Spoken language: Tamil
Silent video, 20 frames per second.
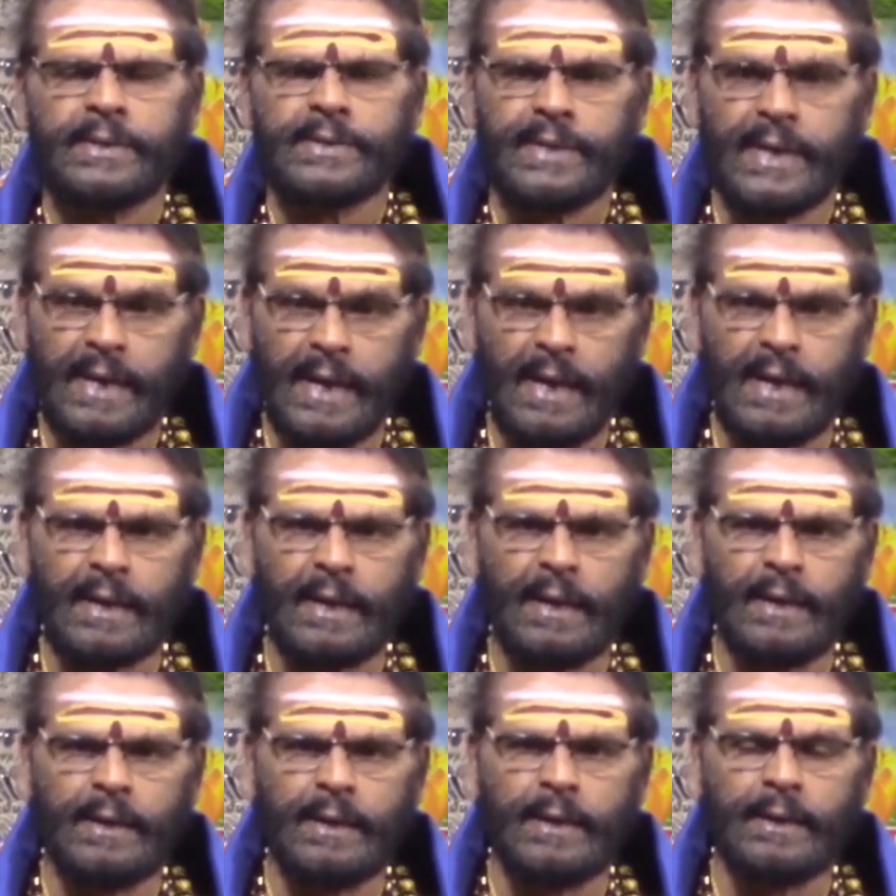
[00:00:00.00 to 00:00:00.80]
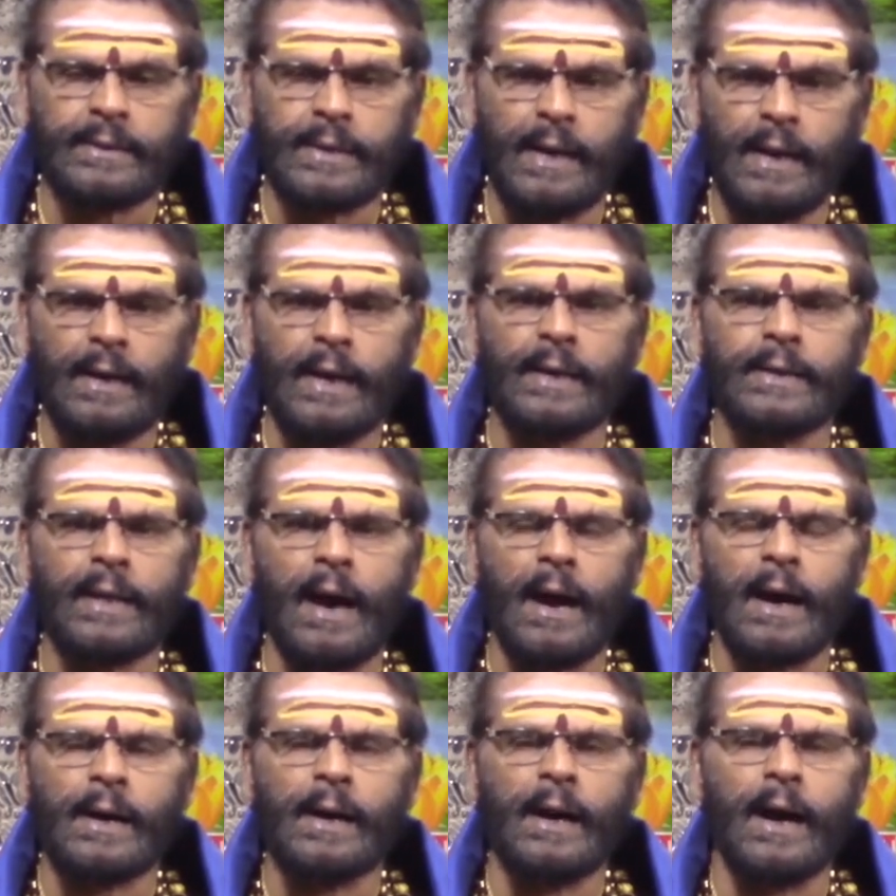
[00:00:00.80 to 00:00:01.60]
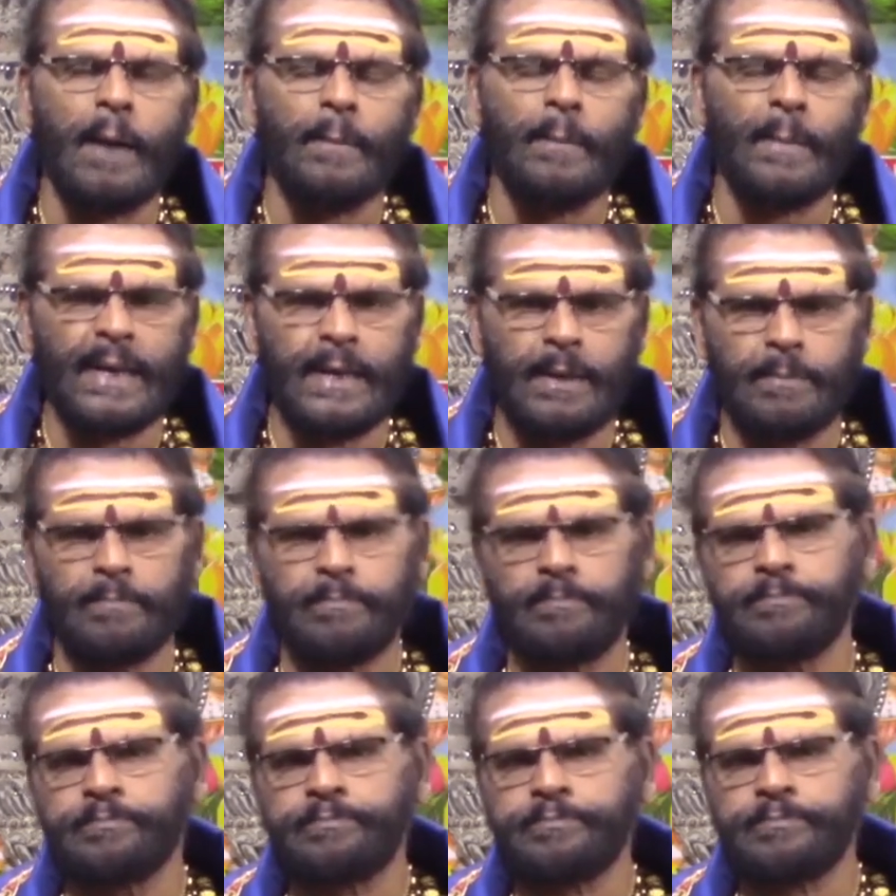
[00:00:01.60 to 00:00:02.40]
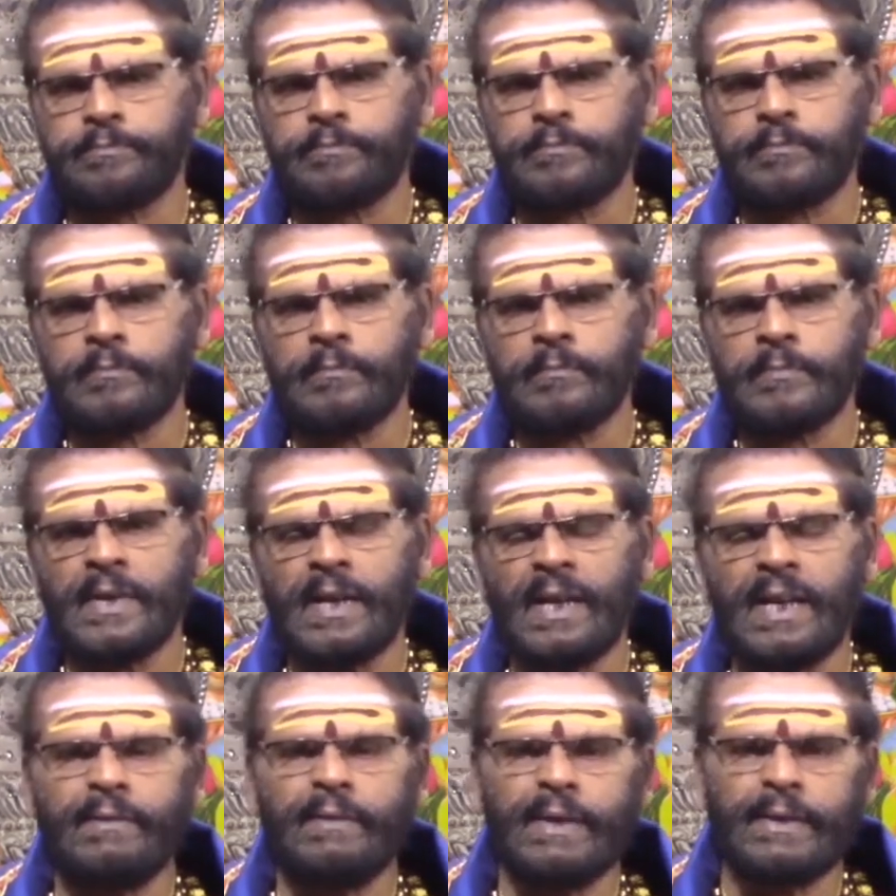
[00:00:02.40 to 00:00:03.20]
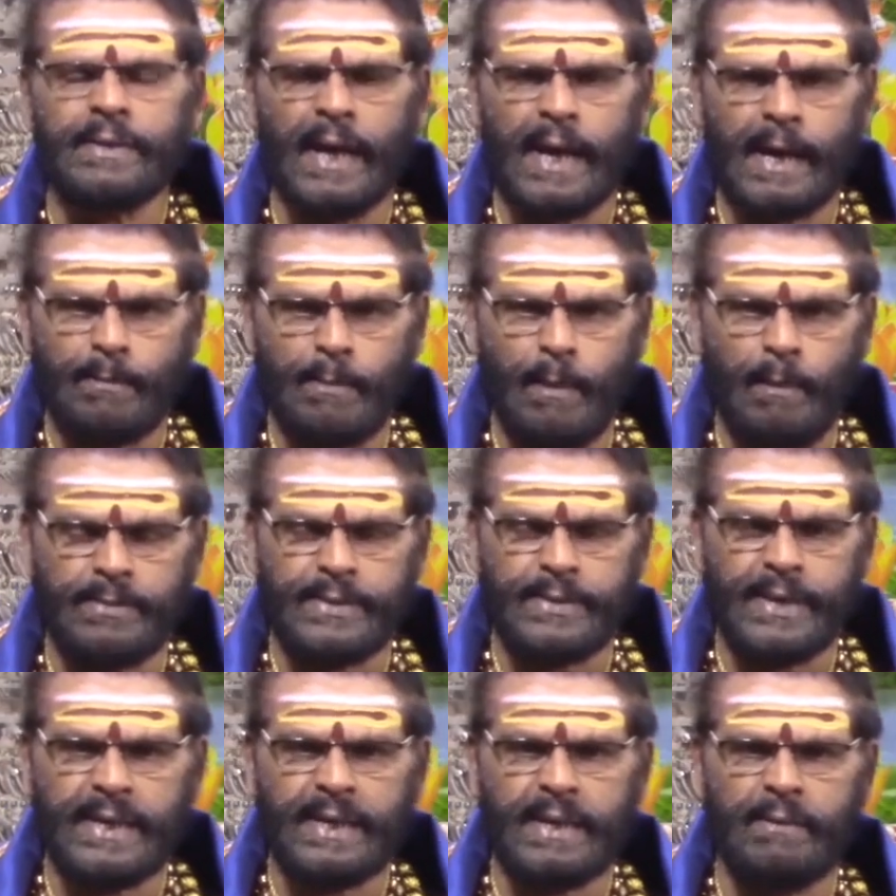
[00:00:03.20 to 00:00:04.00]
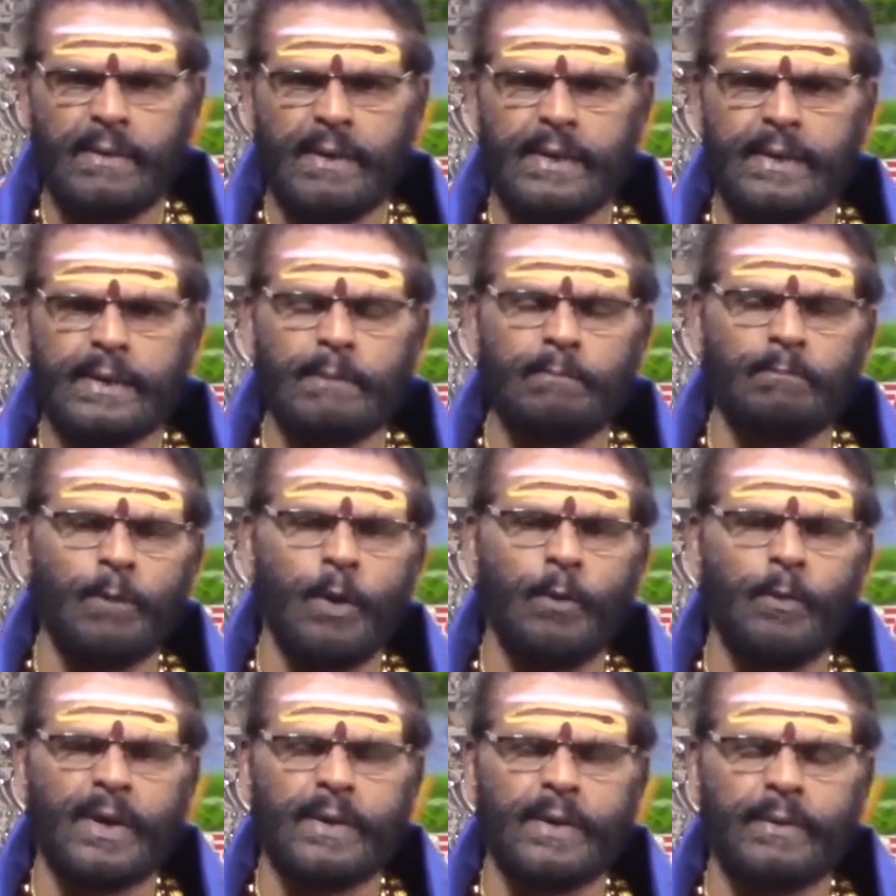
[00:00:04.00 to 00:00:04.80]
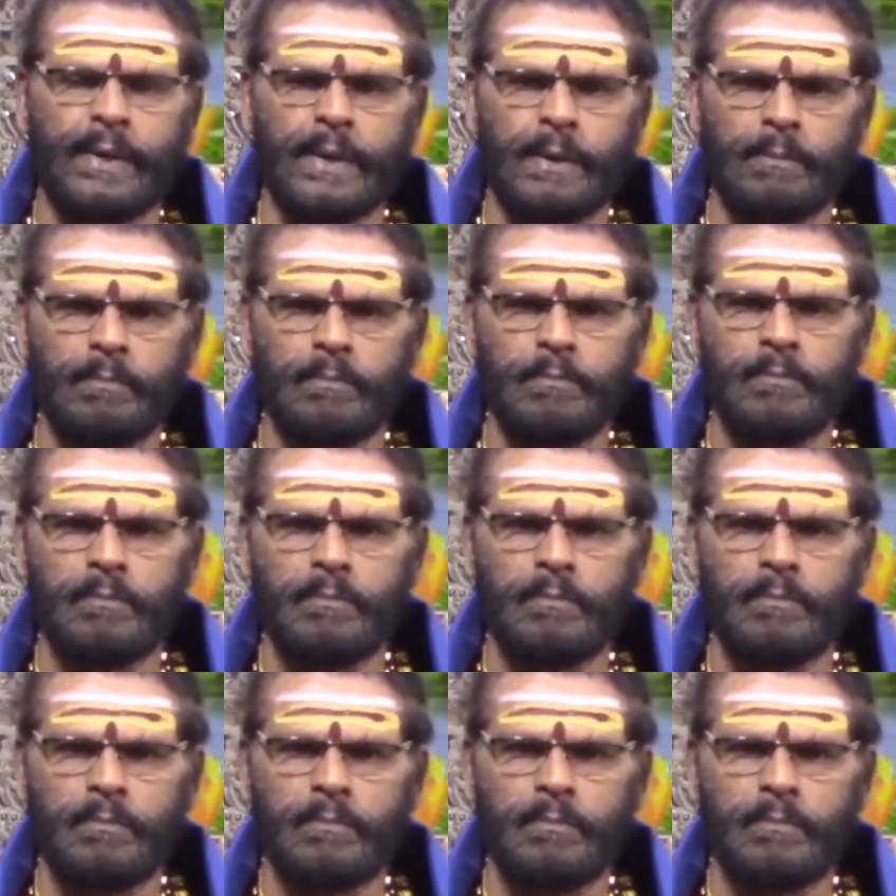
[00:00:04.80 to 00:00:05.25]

செயல்கள் நல்லதாக அமையும் எனவே தர்மம் செய்ய வேண்டும் ஒவ்வொருவரும்